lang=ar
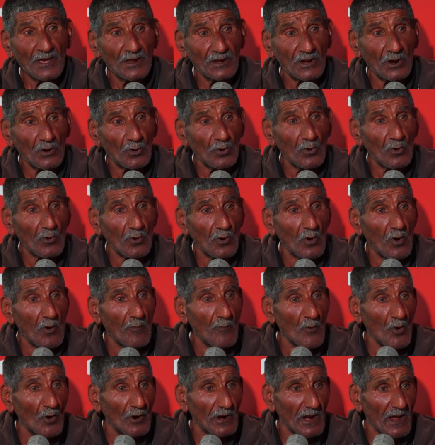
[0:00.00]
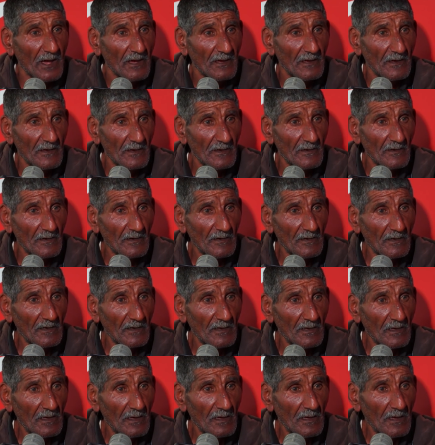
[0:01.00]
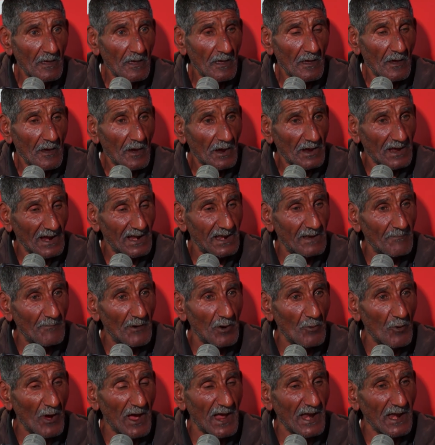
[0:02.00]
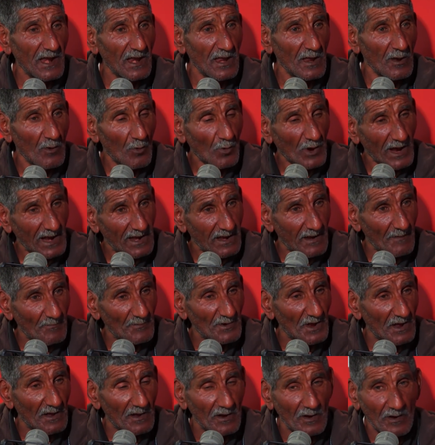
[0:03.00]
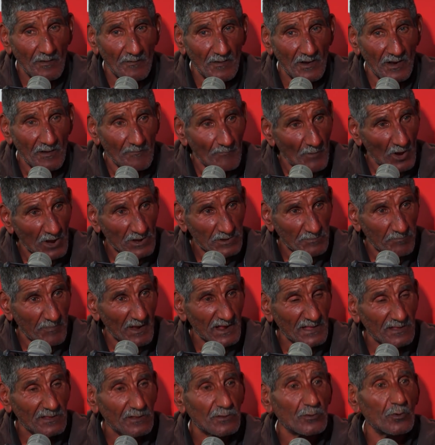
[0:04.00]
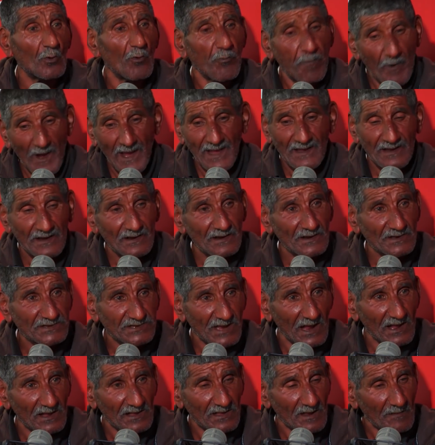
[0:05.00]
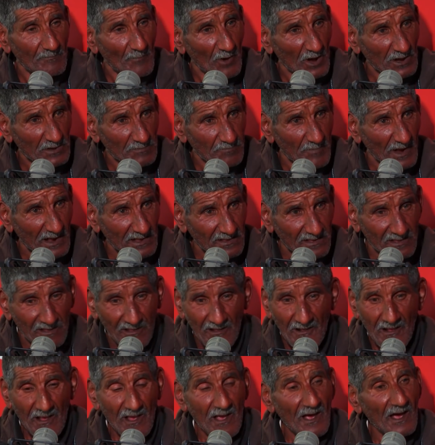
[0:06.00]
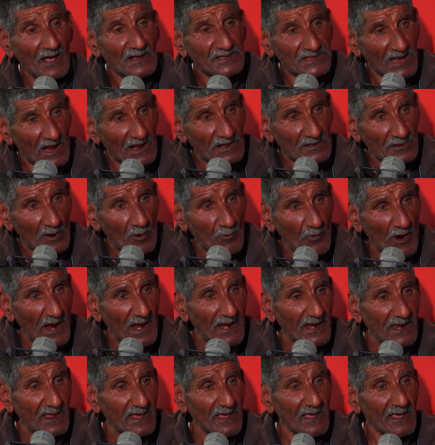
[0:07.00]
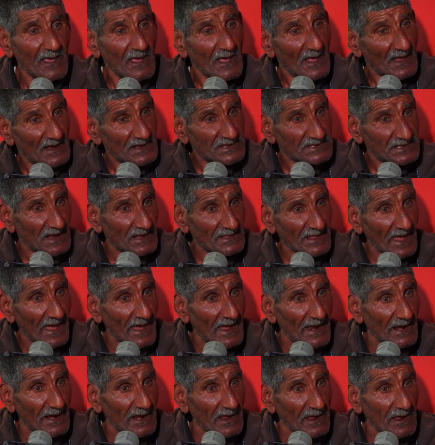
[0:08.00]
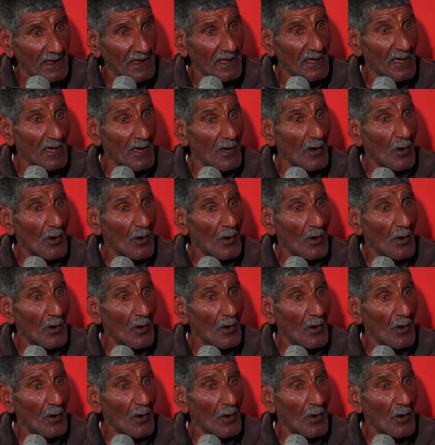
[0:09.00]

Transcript: يقولوا له اموره واضح كلم الوالي وكلم المعتمد وفعلا سيد المعتمد سيد الوالي استدعاني